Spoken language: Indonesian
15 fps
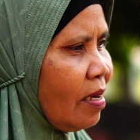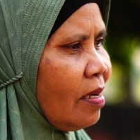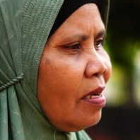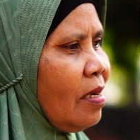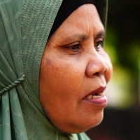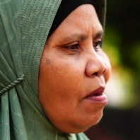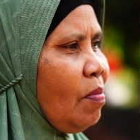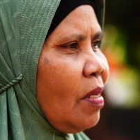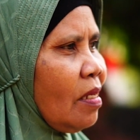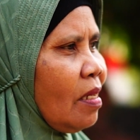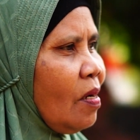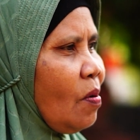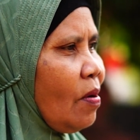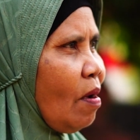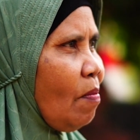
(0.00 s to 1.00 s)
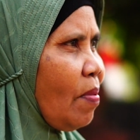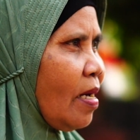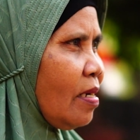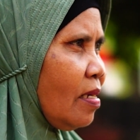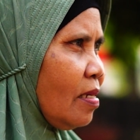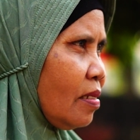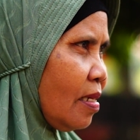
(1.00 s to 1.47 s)
Abdi teh dongkap ka
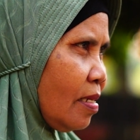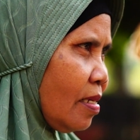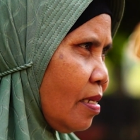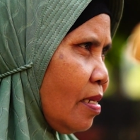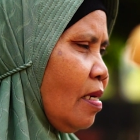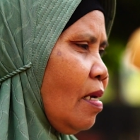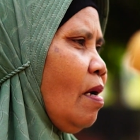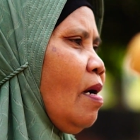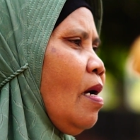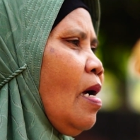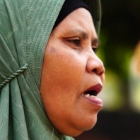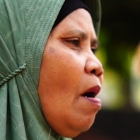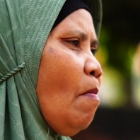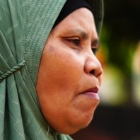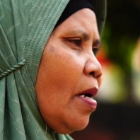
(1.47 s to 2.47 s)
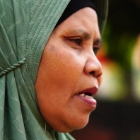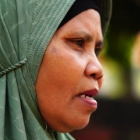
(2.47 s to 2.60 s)
dieu teh bade